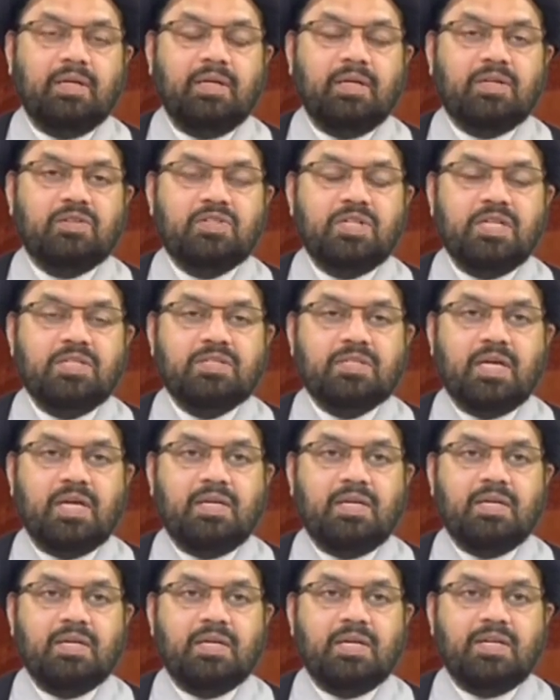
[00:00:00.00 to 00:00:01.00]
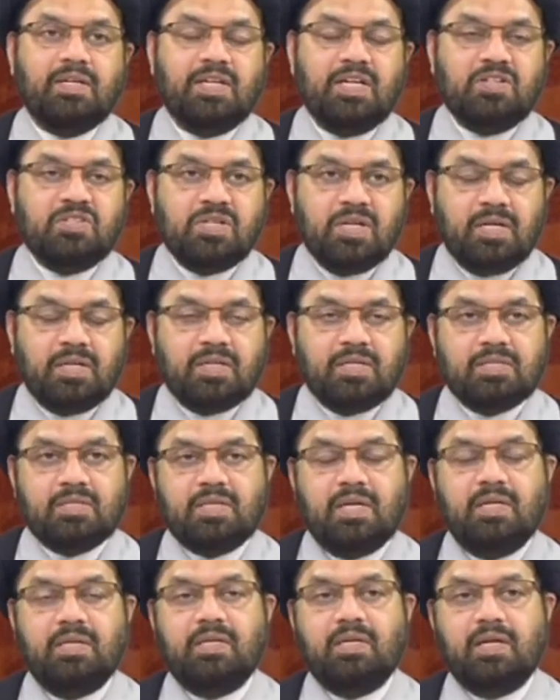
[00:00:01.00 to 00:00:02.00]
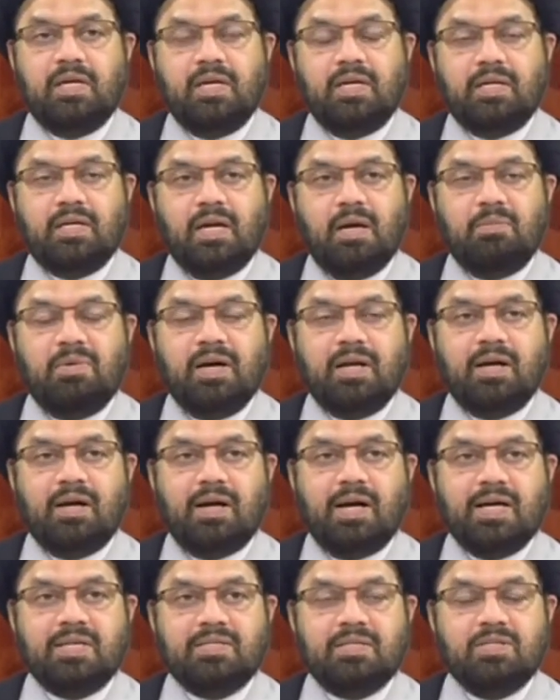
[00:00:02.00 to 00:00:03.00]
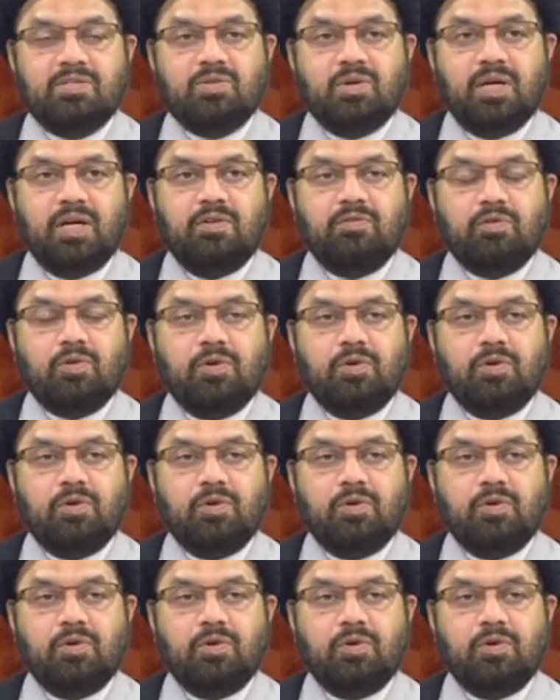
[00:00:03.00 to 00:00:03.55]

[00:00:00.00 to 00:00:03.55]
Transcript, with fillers: एक चीज़ कही कि ये शेर किसके लिए है कि हमारा काजी जो है वो